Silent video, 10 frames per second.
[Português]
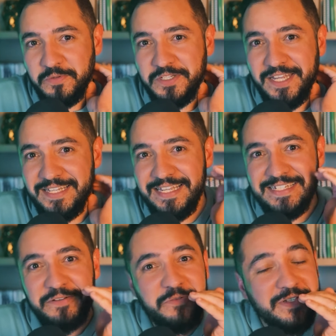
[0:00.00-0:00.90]
Gente,
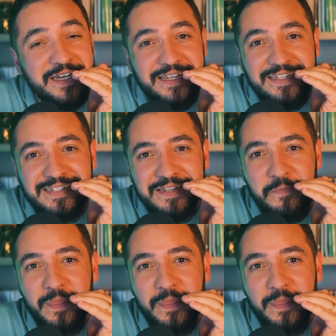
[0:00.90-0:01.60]
isso é um dos grandes